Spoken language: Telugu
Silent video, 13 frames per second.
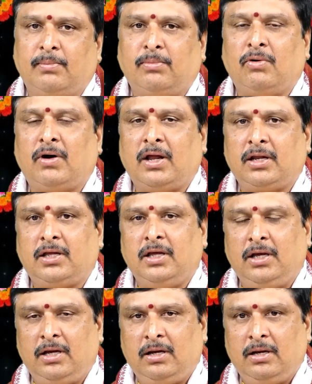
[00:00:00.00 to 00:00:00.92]

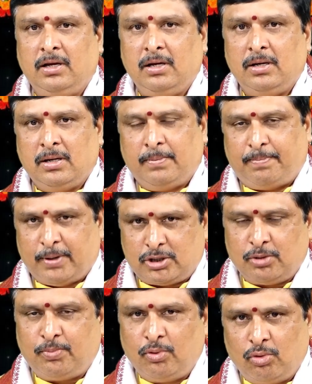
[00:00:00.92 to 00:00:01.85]
అమ్మవారికి
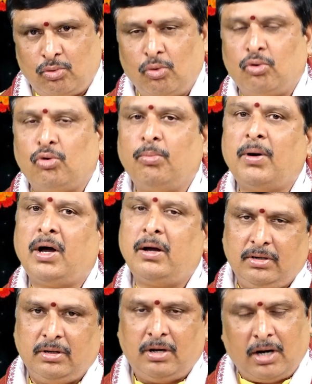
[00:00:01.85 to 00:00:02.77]
పసుపు కుంకుమ
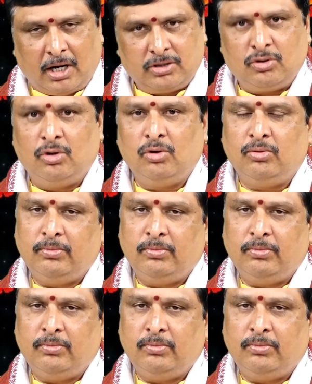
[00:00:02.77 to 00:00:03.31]
గాజులు